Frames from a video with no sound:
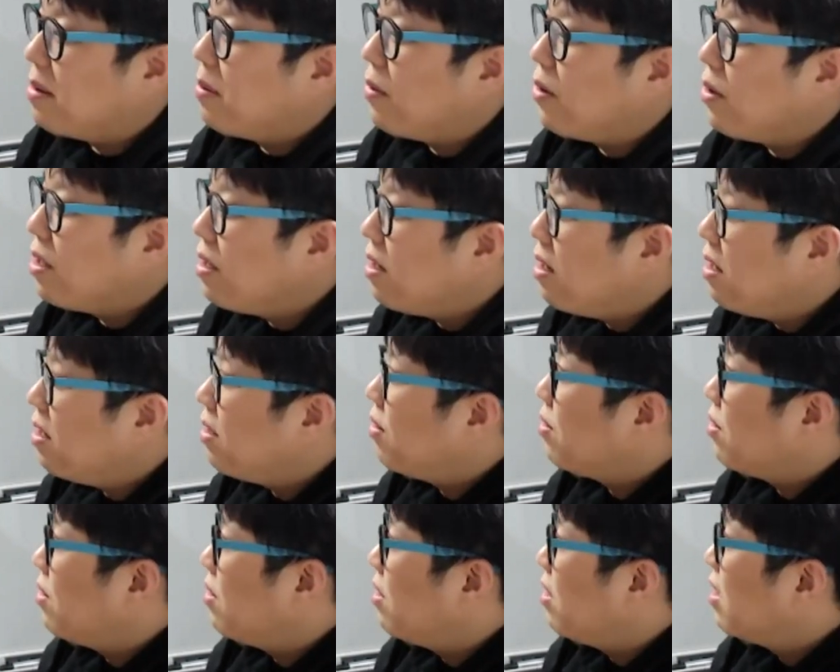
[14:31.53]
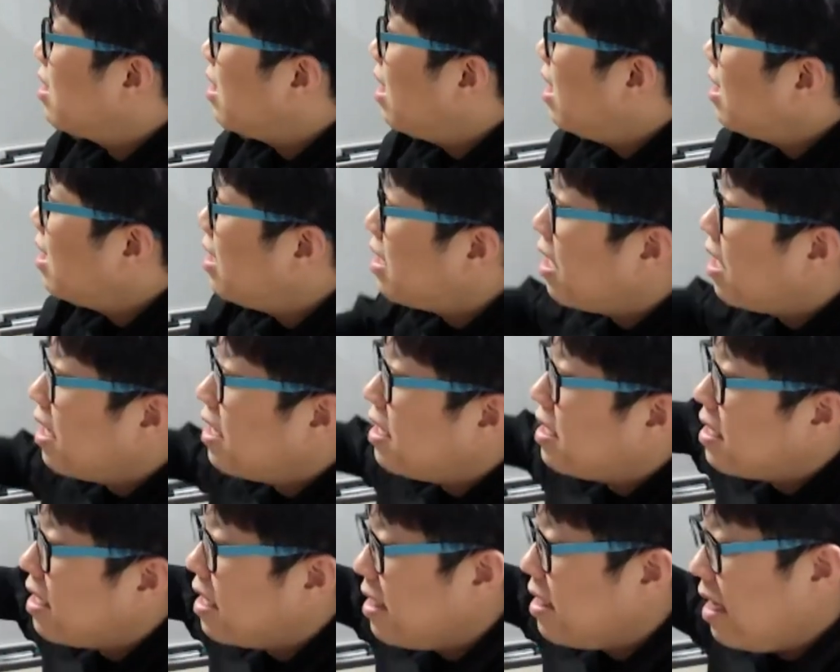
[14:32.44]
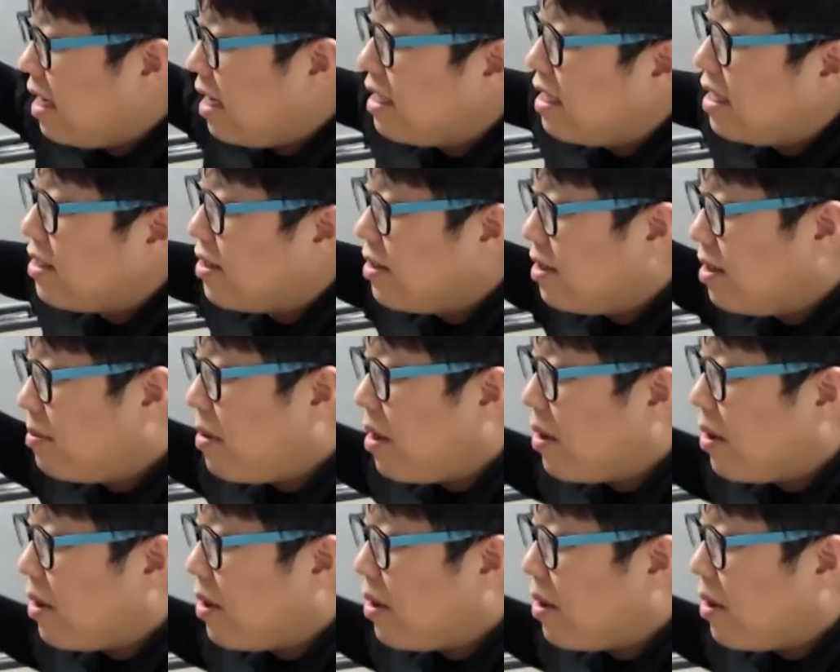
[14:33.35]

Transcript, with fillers: 뭐 이러한 것들 다 이게 다 2차 세계 대전을